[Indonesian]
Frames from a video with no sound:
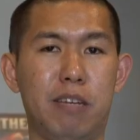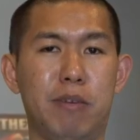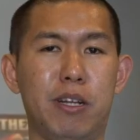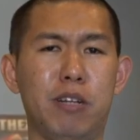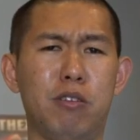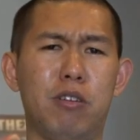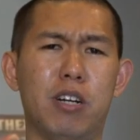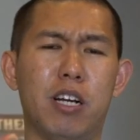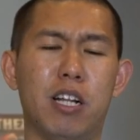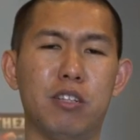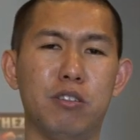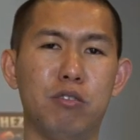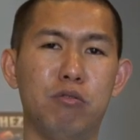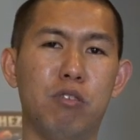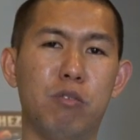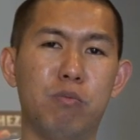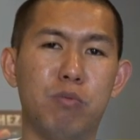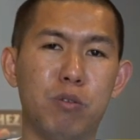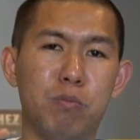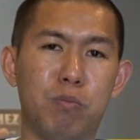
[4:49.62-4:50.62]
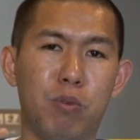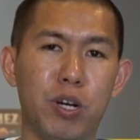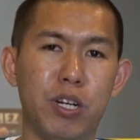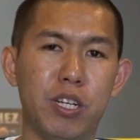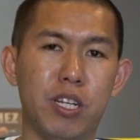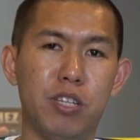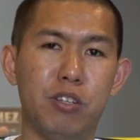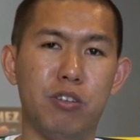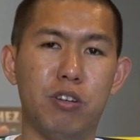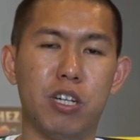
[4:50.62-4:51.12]
kemarin kalau hal itu 20 poin
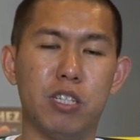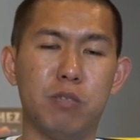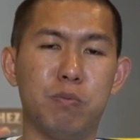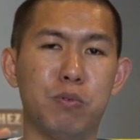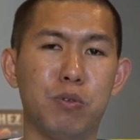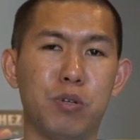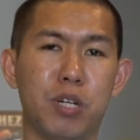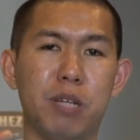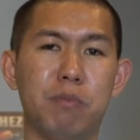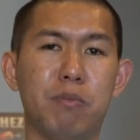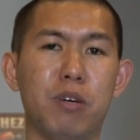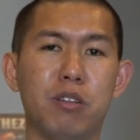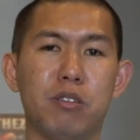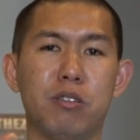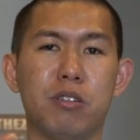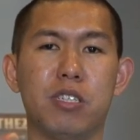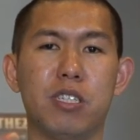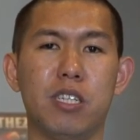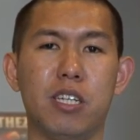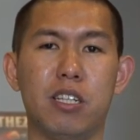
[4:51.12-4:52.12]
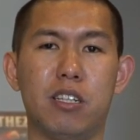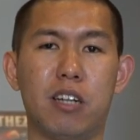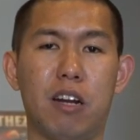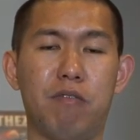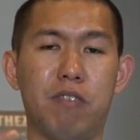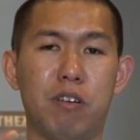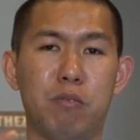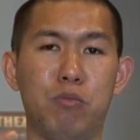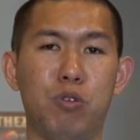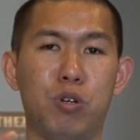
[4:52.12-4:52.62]
dan juga 10 ribuan tuh si
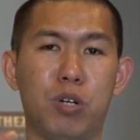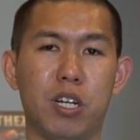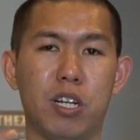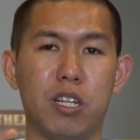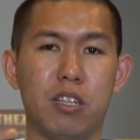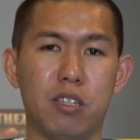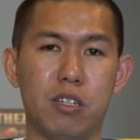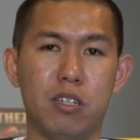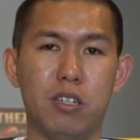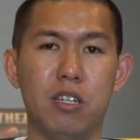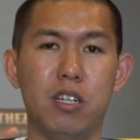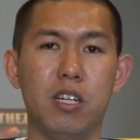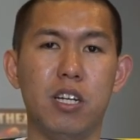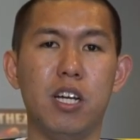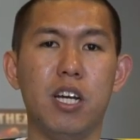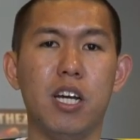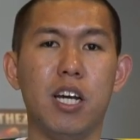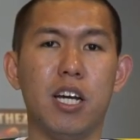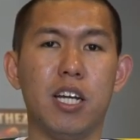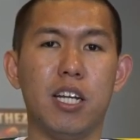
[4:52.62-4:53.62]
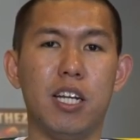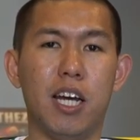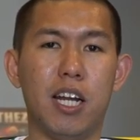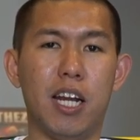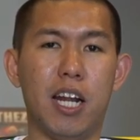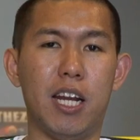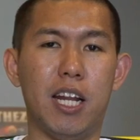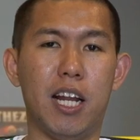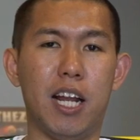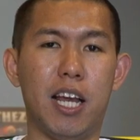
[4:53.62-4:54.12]
Trevor Booker itu dan
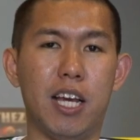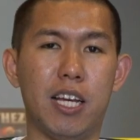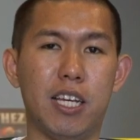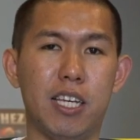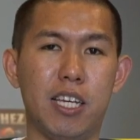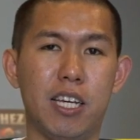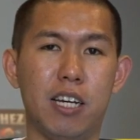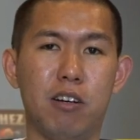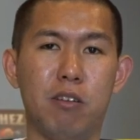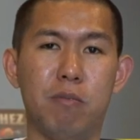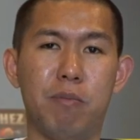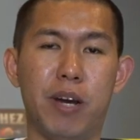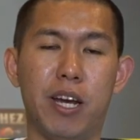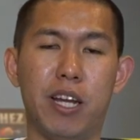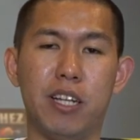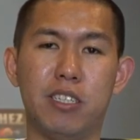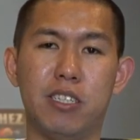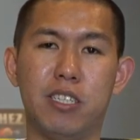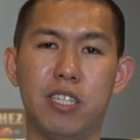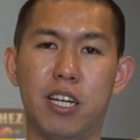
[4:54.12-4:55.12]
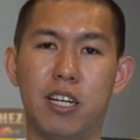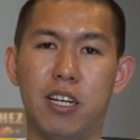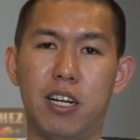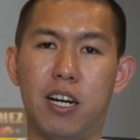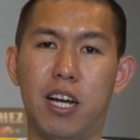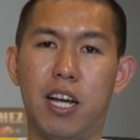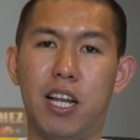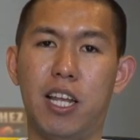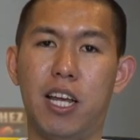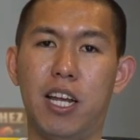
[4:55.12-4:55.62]
ada lagi yang gue pengen share ke
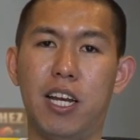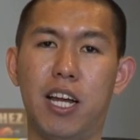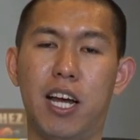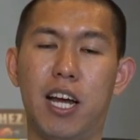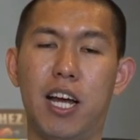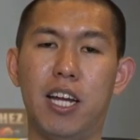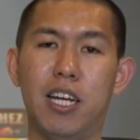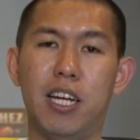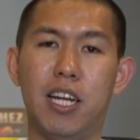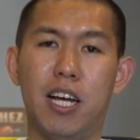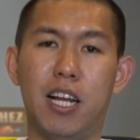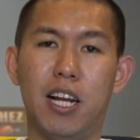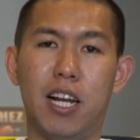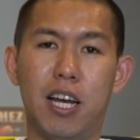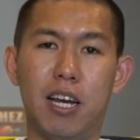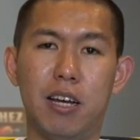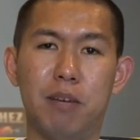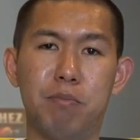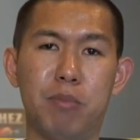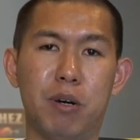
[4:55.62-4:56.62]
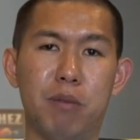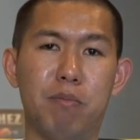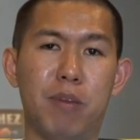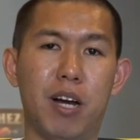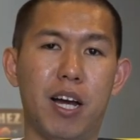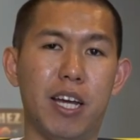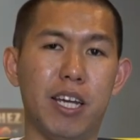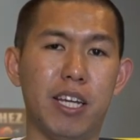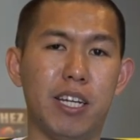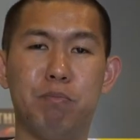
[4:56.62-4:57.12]
kalian adalah
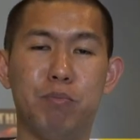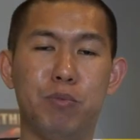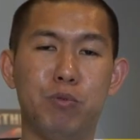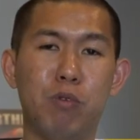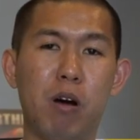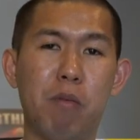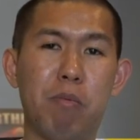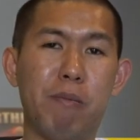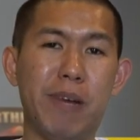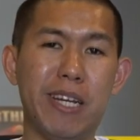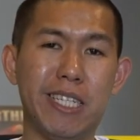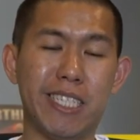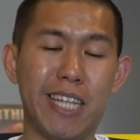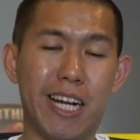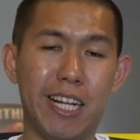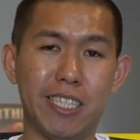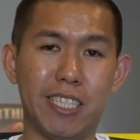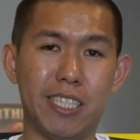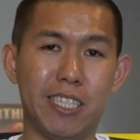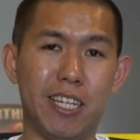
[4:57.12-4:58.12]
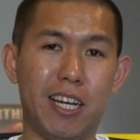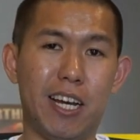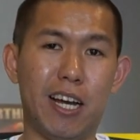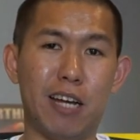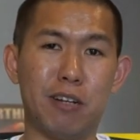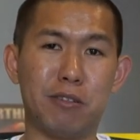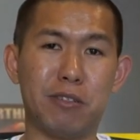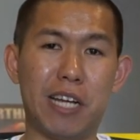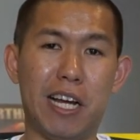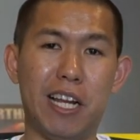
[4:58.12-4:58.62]
pemain dua pemain Celtics yang
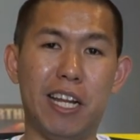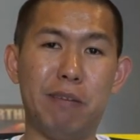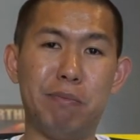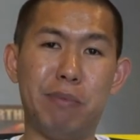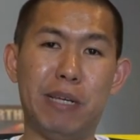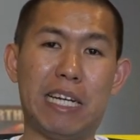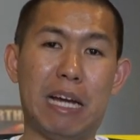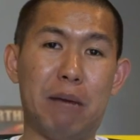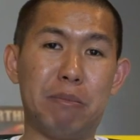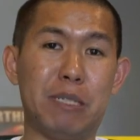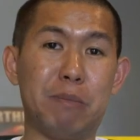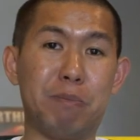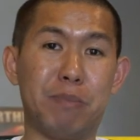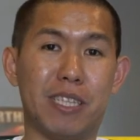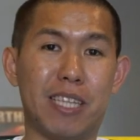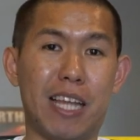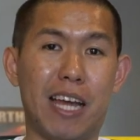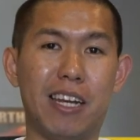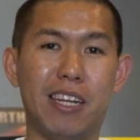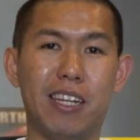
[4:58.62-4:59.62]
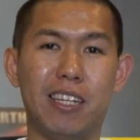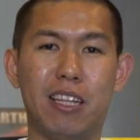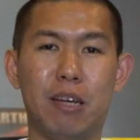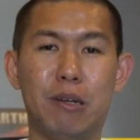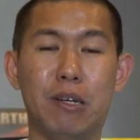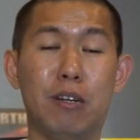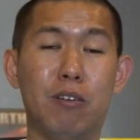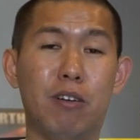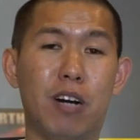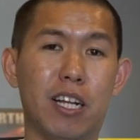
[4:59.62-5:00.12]
harus kalian pick up cepetan nih
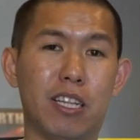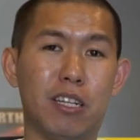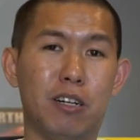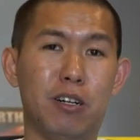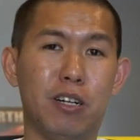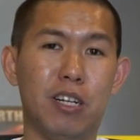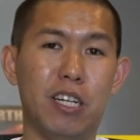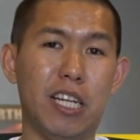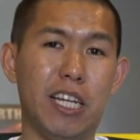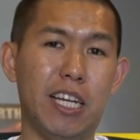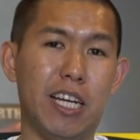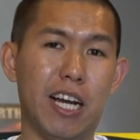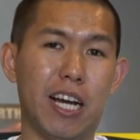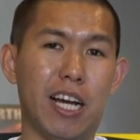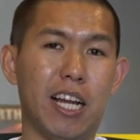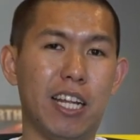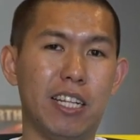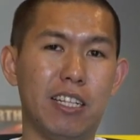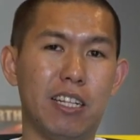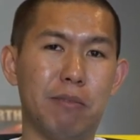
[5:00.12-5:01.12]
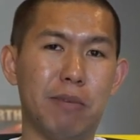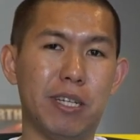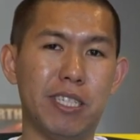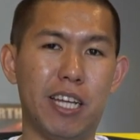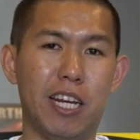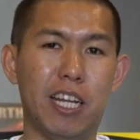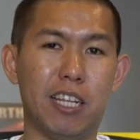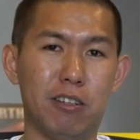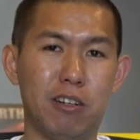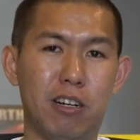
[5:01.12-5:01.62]
tapi gue gak tau kalau di liga kalian masih
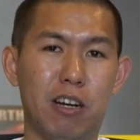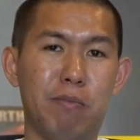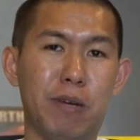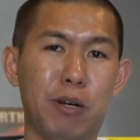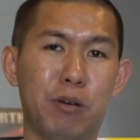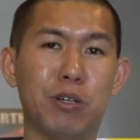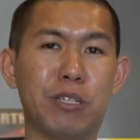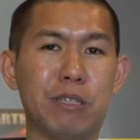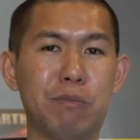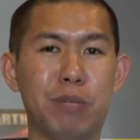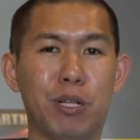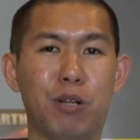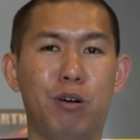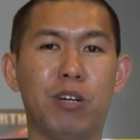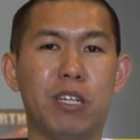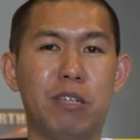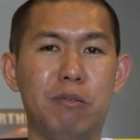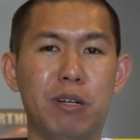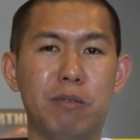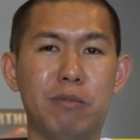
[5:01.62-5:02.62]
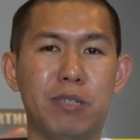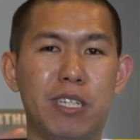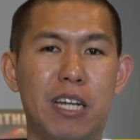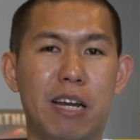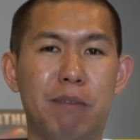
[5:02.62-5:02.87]
ada atau enggak kemarin gue sempat hoki banget masih